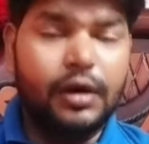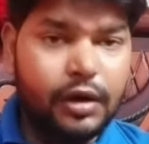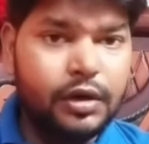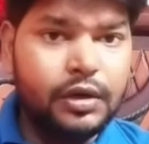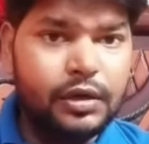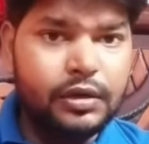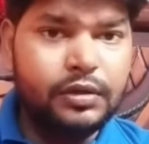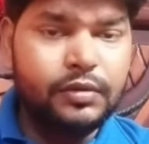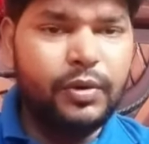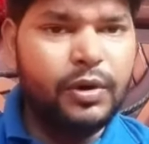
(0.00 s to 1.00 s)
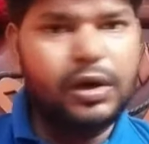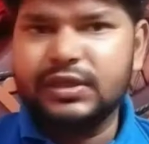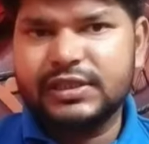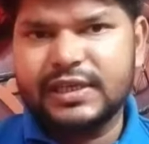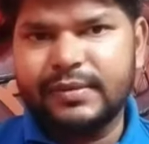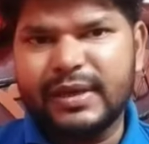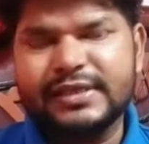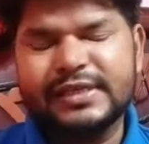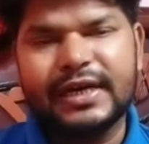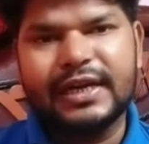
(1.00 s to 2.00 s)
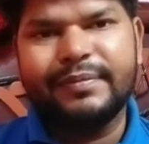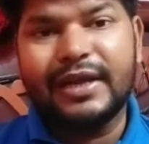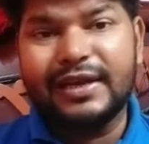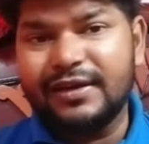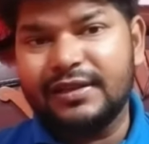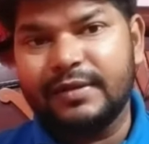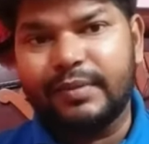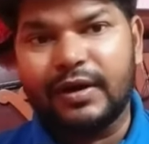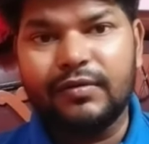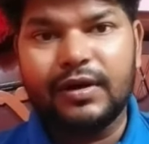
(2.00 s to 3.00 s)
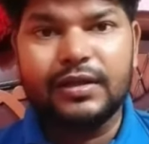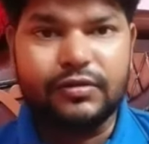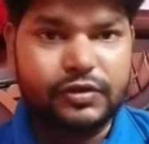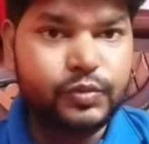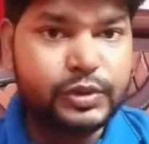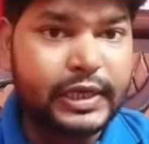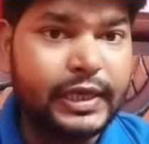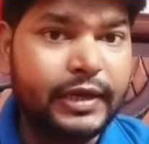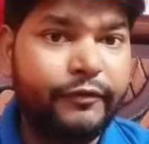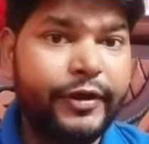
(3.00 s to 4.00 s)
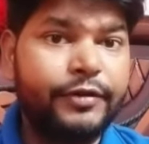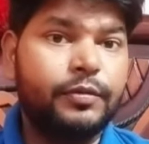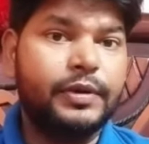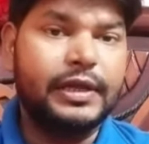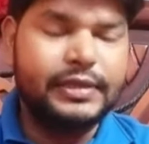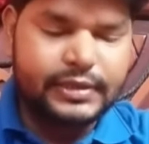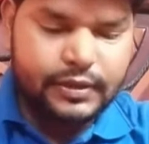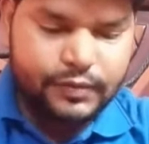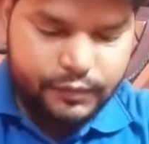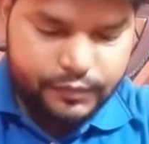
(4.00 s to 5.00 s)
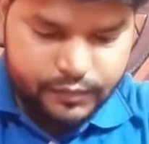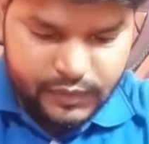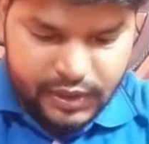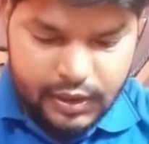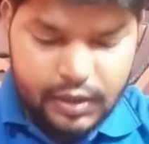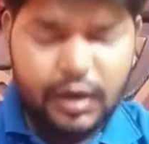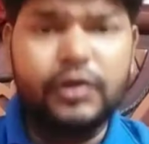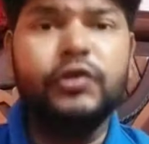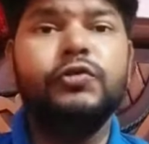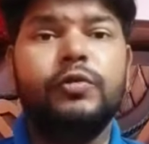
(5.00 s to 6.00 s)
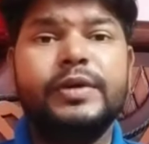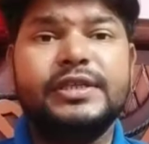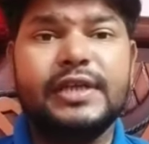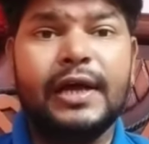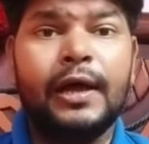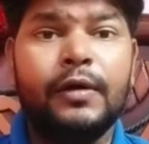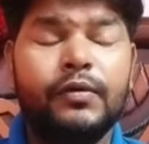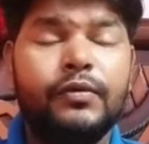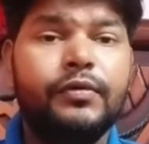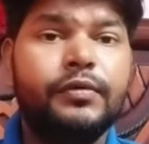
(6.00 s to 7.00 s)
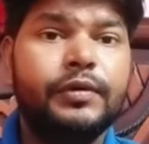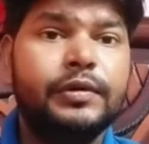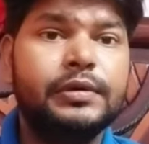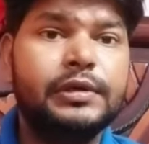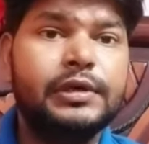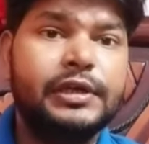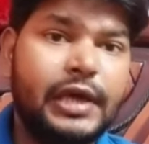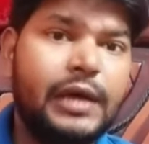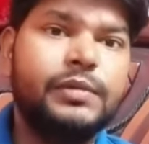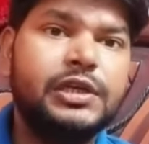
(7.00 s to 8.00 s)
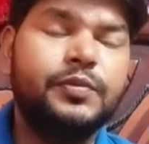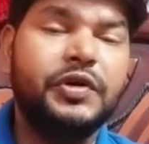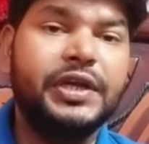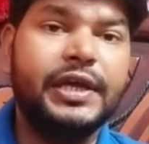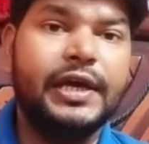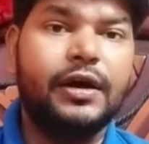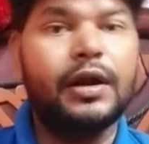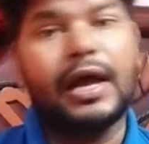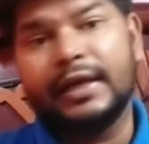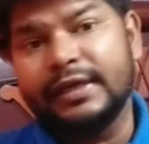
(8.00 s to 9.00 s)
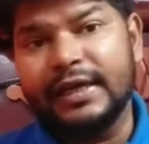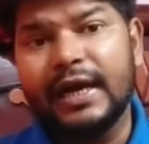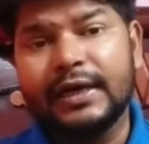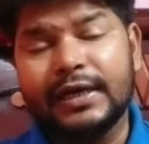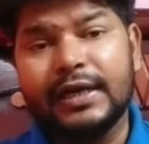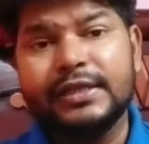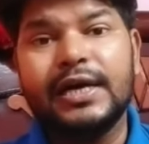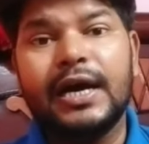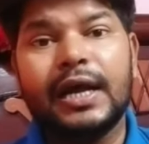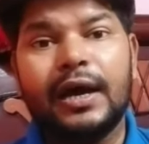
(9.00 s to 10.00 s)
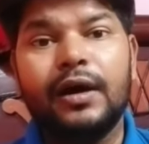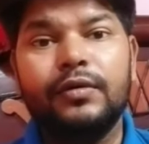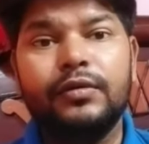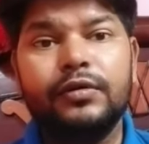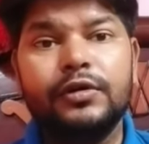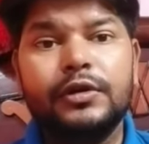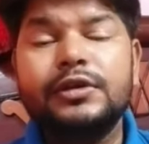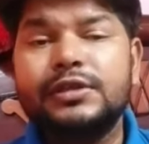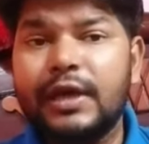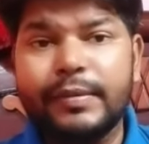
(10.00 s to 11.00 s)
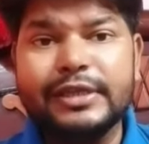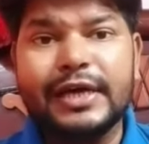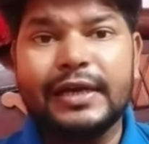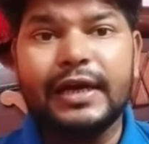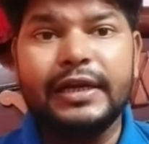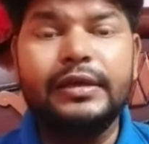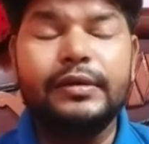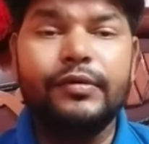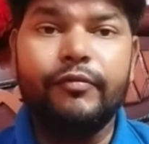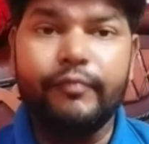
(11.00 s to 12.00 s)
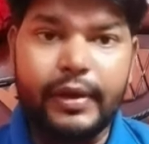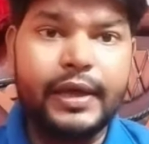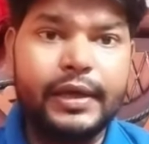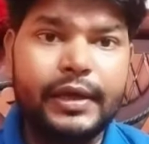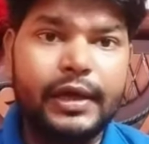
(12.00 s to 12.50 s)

और बहुत से मैसेज का रिप्लाई नहीं ना दे पाऊँगा तो सोचा कि एक वीडियो बना देता हूँ और क्यों बेच रहा हूँ क्या मजबूरी है और आगे क्या करना चाह रहा हूँ सभी जानकारी मैं